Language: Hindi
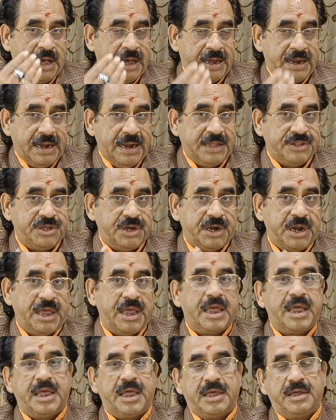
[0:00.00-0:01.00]
अगले दिन
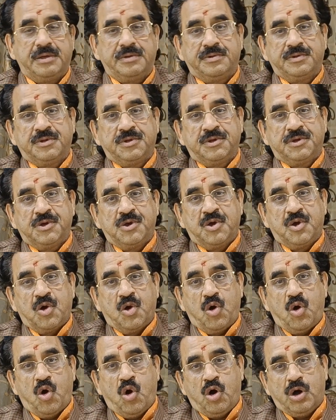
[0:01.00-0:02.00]
है
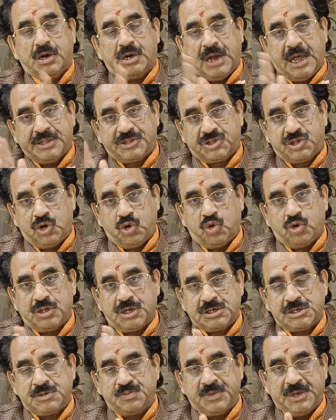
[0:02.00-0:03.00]
और रात्रि को
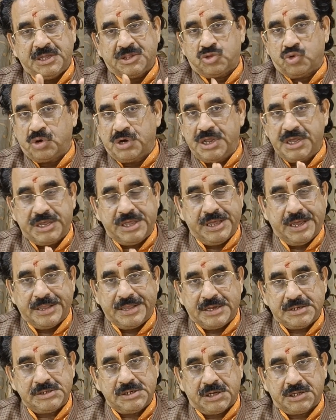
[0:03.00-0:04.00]
दसवीं तो नहीं किया
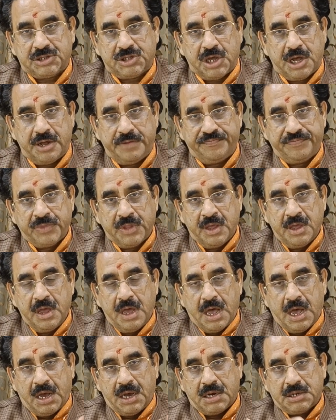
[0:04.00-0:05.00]
जा सकता
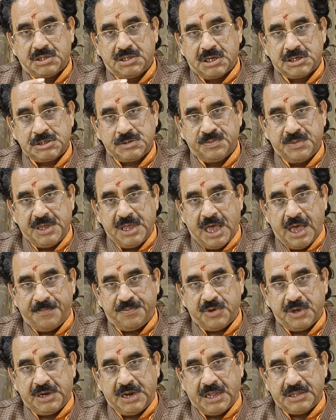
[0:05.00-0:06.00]
अगर दसवें
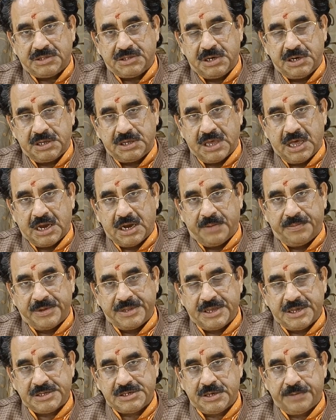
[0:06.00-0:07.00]
आपकी रात्रि ग्यारह
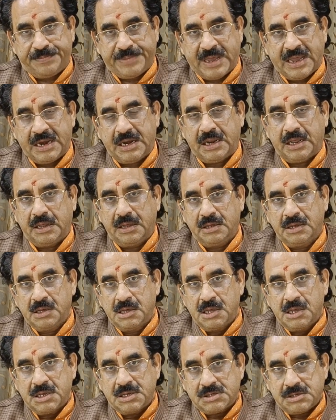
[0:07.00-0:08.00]
बजे से पहले
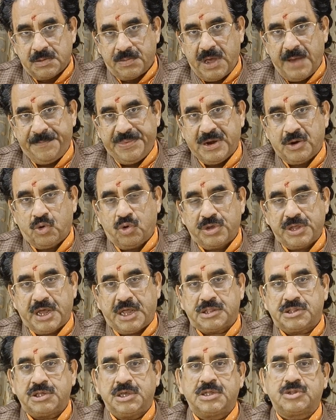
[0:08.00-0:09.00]
समापन हो
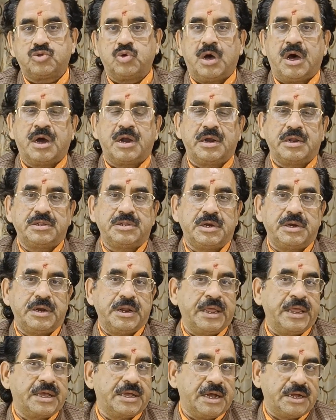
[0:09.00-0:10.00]
जाती है तो अगले दिन
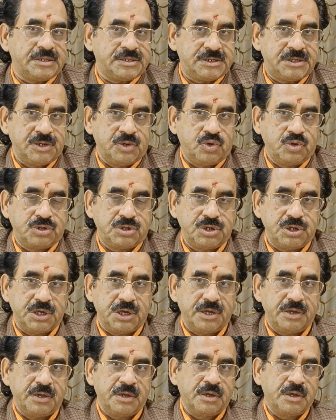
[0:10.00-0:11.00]
एकादशी होती
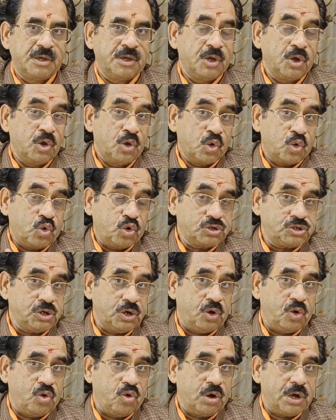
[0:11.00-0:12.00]
है कुछ
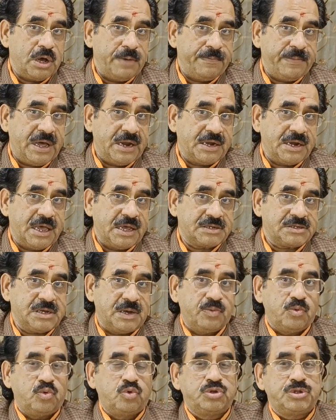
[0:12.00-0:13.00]
लोगों का मानना है कि
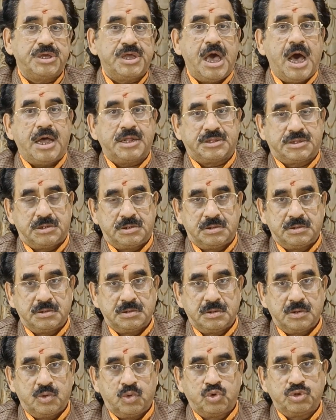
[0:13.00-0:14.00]
सब उदयात
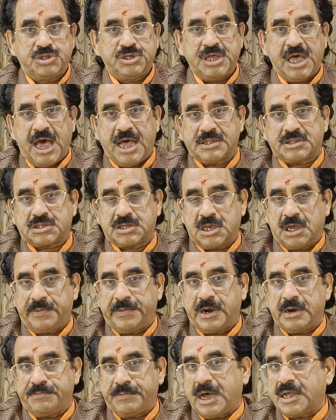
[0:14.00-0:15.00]
उदयात
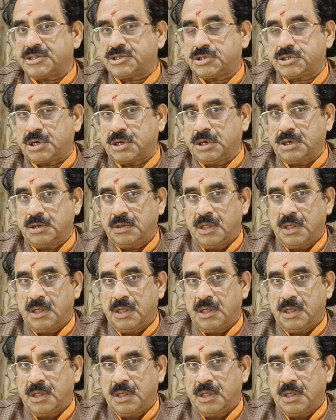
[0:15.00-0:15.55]
केवल मात्र